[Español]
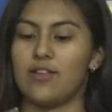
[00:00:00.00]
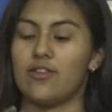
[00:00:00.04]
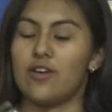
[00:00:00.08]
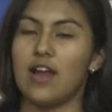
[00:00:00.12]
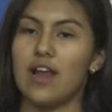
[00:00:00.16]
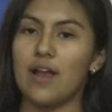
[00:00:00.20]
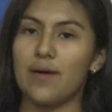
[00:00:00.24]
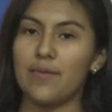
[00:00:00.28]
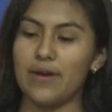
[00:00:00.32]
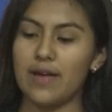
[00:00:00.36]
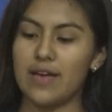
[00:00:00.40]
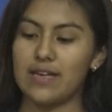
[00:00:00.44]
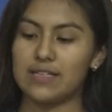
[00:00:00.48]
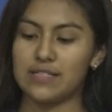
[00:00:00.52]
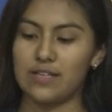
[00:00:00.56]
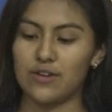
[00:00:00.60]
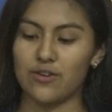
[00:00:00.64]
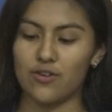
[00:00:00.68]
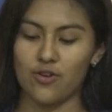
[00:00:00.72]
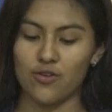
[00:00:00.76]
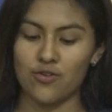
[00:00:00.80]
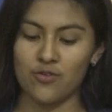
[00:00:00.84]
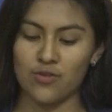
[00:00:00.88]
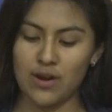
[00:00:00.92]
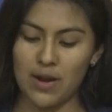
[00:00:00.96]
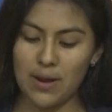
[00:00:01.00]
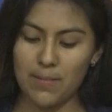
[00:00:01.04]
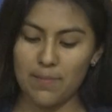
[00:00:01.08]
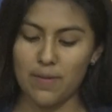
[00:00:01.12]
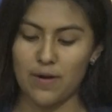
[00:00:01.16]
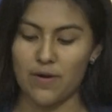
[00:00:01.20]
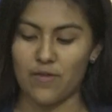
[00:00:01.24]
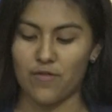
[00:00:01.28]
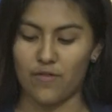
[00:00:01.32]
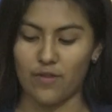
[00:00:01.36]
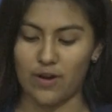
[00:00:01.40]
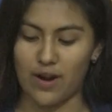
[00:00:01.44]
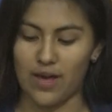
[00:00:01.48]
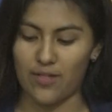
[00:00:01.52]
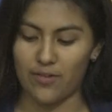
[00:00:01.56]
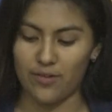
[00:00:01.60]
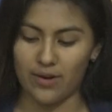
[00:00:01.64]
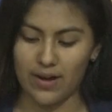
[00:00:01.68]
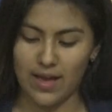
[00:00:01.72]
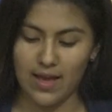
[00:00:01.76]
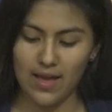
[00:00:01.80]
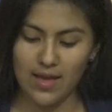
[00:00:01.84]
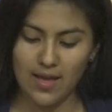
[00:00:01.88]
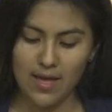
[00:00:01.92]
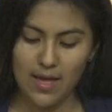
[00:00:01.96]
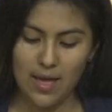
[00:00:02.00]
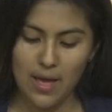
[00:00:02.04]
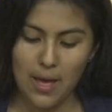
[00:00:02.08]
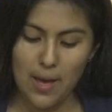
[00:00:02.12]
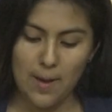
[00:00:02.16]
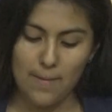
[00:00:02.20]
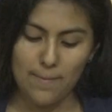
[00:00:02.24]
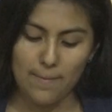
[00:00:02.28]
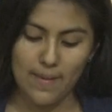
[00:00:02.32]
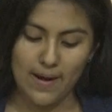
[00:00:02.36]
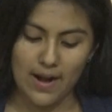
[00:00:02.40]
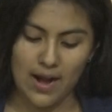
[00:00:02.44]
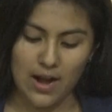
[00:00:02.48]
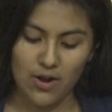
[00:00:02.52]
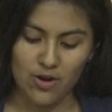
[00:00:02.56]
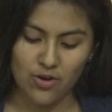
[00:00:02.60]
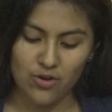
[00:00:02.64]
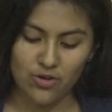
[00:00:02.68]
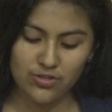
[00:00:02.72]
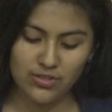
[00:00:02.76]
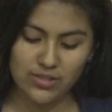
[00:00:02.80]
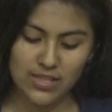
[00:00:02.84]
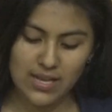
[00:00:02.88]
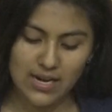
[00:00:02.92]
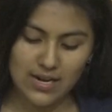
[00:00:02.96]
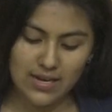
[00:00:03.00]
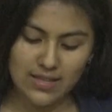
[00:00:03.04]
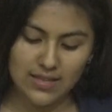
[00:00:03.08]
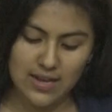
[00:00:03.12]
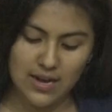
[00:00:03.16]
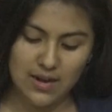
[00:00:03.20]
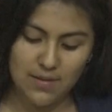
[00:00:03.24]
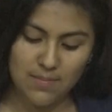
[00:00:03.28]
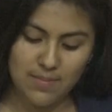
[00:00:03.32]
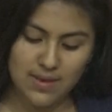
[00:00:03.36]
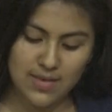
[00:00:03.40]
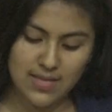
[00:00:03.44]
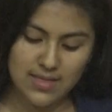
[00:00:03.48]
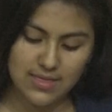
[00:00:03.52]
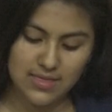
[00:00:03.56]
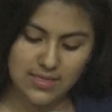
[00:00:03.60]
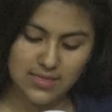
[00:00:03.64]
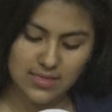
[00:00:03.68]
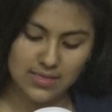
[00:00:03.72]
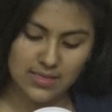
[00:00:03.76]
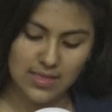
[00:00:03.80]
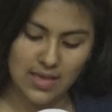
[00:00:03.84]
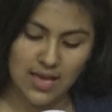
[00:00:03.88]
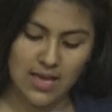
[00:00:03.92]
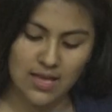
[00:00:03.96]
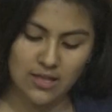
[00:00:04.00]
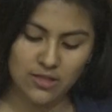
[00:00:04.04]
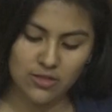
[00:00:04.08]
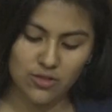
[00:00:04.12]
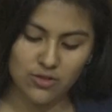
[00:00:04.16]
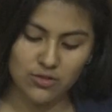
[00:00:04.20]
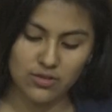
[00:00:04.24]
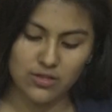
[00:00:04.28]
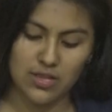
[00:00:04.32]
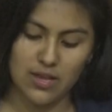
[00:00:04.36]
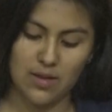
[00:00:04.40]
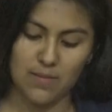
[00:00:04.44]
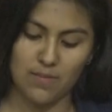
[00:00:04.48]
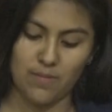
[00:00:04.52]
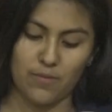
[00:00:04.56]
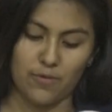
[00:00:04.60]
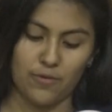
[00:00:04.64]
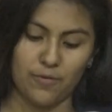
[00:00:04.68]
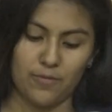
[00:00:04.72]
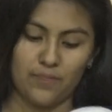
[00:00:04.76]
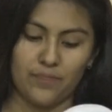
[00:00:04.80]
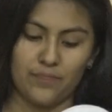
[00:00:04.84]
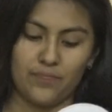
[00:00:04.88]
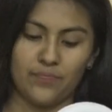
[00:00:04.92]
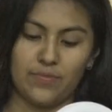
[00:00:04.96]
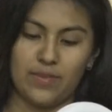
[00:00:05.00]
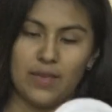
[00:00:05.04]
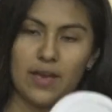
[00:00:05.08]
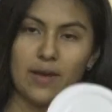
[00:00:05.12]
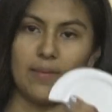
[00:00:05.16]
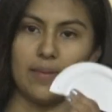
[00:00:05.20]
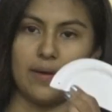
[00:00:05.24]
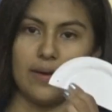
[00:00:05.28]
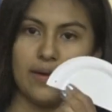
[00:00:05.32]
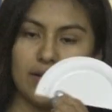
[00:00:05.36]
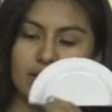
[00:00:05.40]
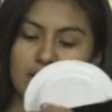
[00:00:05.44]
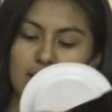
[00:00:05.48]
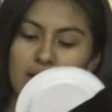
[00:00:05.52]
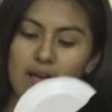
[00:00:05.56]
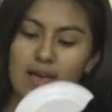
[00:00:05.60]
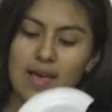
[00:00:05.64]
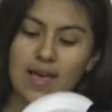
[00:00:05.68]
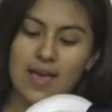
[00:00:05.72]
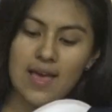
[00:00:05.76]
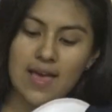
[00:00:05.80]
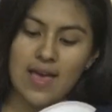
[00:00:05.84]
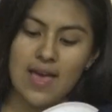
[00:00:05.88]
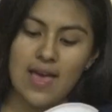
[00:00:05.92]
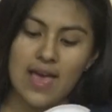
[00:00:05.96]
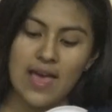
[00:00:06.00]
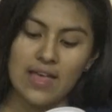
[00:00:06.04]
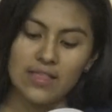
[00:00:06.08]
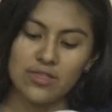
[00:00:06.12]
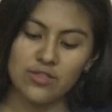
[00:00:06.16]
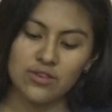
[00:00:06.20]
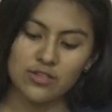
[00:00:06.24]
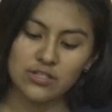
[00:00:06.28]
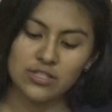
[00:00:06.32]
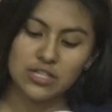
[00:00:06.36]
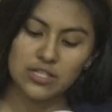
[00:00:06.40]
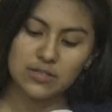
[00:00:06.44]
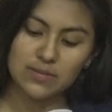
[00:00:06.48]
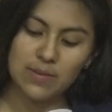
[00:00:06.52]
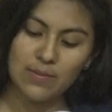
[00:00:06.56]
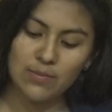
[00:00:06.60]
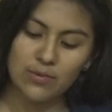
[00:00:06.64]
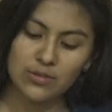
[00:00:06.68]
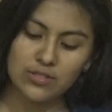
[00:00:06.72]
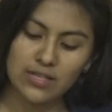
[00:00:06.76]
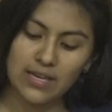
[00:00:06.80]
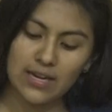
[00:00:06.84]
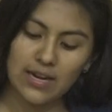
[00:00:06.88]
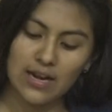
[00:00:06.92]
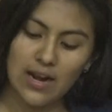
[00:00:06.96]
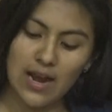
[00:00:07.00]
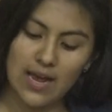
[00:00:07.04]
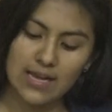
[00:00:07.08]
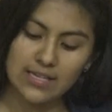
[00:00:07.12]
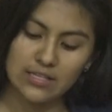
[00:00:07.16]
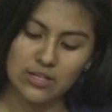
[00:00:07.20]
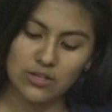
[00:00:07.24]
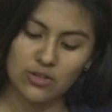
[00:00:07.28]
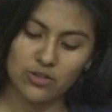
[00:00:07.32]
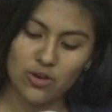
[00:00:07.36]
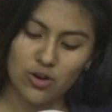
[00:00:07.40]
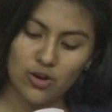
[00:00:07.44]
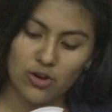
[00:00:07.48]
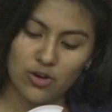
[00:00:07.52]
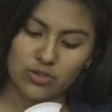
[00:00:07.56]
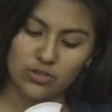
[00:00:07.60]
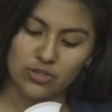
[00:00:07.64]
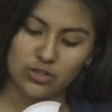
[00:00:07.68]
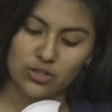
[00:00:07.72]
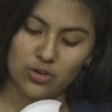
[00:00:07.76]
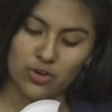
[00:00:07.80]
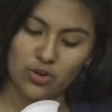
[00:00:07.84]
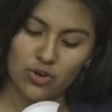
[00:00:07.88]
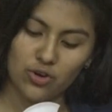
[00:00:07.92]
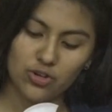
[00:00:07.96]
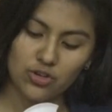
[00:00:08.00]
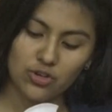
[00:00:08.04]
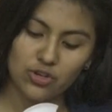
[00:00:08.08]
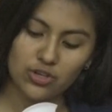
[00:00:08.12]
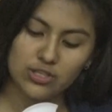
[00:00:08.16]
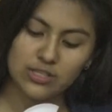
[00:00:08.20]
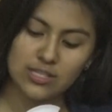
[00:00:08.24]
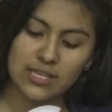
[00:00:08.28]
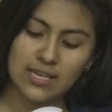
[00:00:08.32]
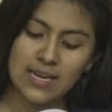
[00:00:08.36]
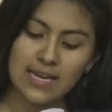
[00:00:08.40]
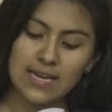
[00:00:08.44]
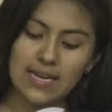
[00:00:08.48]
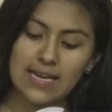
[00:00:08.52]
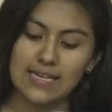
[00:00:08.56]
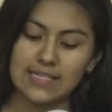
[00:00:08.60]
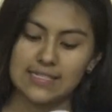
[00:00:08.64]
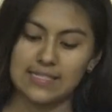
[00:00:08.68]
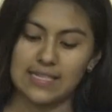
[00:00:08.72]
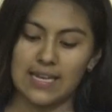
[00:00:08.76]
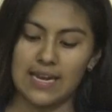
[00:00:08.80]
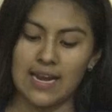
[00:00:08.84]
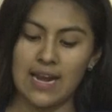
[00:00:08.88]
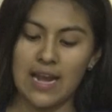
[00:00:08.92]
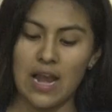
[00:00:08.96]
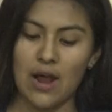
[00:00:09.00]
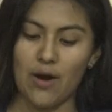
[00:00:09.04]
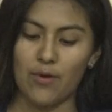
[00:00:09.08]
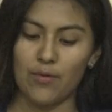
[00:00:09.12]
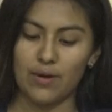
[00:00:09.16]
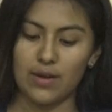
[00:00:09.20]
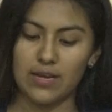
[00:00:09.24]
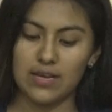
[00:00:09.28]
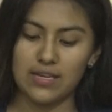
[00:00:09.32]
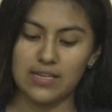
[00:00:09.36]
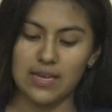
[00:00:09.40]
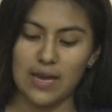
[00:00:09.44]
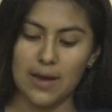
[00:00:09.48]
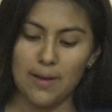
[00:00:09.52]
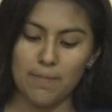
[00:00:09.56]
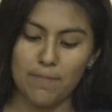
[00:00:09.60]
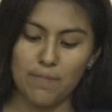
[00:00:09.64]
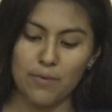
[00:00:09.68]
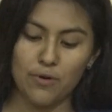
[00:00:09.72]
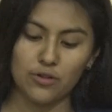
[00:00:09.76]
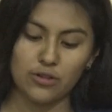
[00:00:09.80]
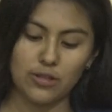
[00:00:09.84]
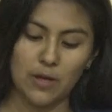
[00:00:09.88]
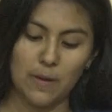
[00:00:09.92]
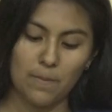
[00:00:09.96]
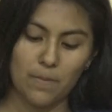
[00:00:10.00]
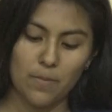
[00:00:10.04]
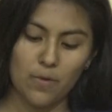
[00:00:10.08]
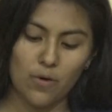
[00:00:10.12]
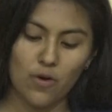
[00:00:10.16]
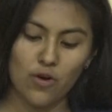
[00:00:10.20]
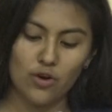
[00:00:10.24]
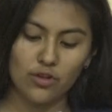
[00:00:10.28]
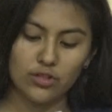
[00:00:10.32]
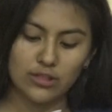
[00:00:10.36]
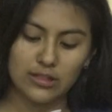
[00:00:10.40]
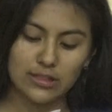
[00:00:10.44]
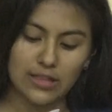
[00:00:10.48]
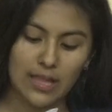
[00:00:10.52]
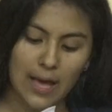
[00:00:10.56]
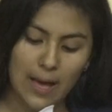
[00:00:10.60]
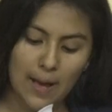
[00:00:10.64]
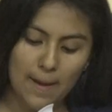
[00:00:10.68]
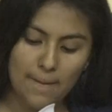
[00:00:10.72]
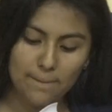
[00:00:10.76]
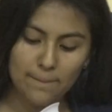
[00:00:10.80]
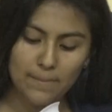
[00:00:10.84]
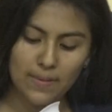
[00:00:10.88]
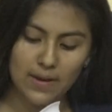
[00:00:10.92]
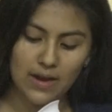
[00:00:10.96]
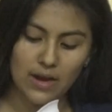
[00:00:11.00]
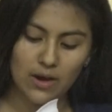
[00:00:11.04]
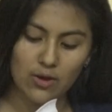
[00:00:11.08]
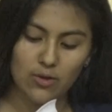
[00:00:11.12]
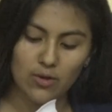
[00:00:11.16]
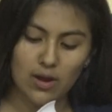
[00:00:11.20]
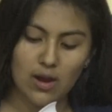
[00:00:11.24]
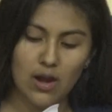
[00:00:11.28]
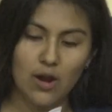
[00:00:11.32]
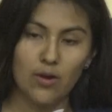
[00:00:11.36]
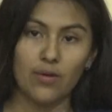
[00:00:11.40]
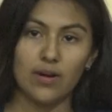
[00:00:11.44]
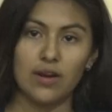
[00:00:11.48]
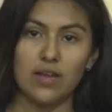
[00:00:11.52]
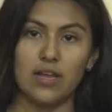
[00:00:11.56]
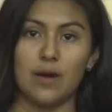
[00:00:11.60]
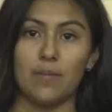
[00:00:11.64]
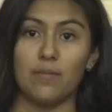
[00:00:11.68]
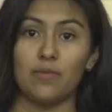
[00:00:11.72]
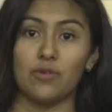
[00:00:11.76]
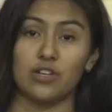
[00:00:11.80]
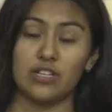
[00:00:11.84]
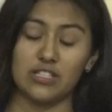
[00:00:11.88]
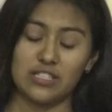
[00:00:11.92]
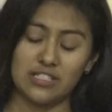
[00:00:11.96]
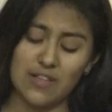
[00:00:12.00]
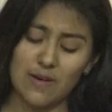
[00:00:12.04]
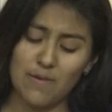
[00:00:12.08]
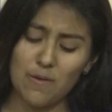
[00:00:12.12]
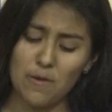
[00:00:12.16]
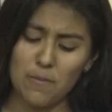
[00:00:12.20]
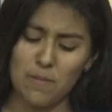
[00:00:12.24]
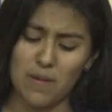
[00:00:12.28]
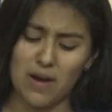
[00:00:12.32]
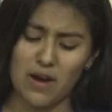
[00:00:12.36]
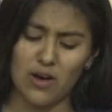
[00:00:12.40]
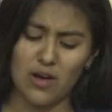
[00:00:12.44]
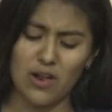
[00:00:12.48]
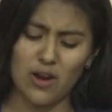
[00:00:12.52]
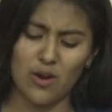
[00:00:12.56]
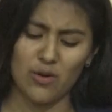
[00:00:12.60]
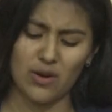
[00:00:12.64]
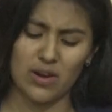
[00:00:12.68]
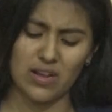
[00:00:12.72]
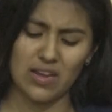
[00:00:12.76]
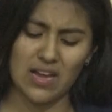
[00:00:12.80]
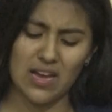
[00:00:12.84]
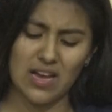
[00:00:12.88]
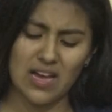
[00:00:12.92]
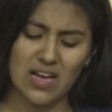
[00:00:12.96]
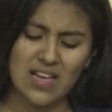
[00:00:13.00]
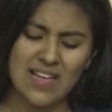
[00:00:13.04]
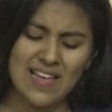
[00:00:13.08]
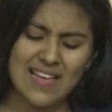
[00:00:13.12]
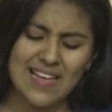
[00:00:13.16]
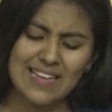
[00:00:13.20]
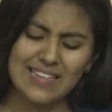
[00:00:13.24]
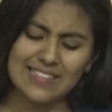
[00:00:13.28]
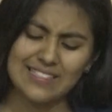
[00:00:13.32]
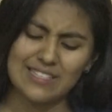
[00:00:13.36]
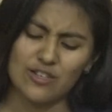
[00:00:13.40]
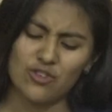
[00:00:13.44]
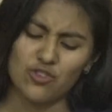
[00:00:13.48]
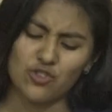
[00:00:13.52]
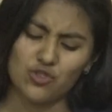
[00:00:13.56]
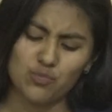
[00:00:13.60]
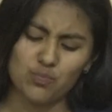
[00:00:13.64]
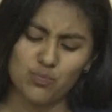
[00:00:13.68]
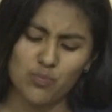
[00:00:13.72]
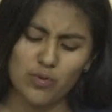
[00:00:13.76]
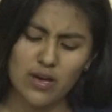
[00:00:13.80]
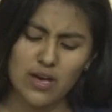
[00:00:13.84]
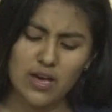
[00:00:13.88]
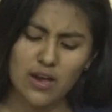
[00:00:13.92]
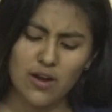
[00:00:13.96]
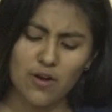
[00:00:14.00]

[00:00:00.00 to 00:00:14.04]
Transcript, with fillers: yo la voy a hacer con una perforadora para no tardarme tanto tiempo. ¿Ya ven? Entonces vamos a ir haciendo los hoyos. Tiene que ser en la orilla, pero tampoco tan pegado a la orilla, porque si está muy pegado a la orilla se nos puede